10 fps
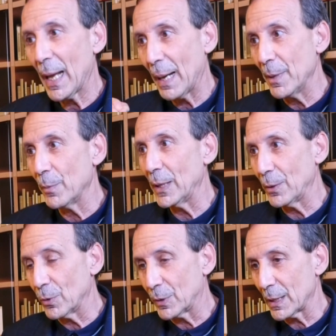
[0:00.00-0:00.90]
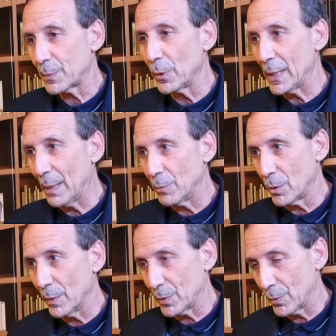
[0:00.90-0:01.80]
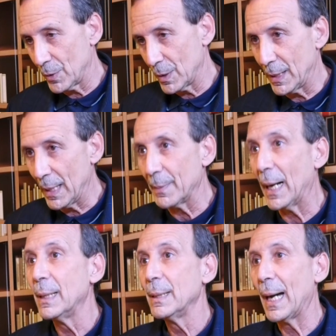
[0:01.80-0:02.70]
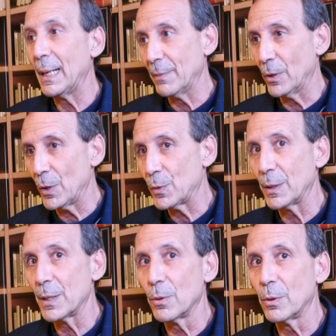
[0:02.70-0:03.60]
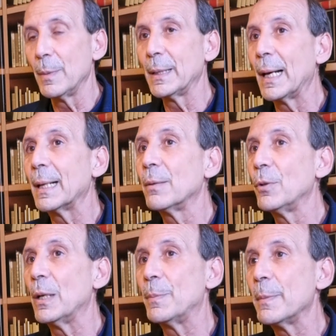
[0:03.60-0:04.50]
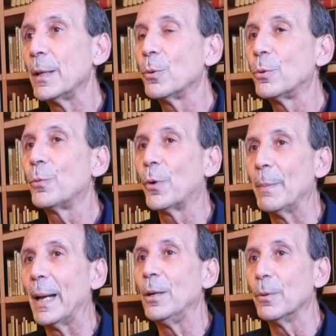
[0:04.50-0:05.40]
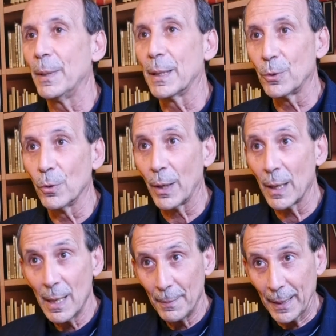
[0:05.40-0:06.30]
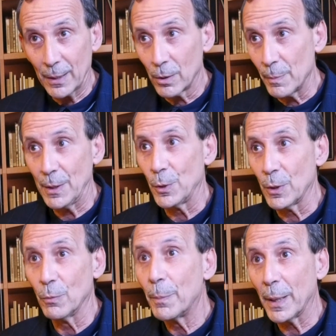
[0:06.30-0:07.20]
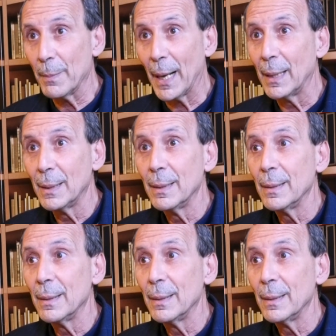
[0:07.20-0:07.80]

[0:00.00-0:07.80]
abbiamo detto trasponiamo questo sistema a livello del centro di salute mentale, che vuol dire prima di tutto formare gli operatori, perché come dicevo prima,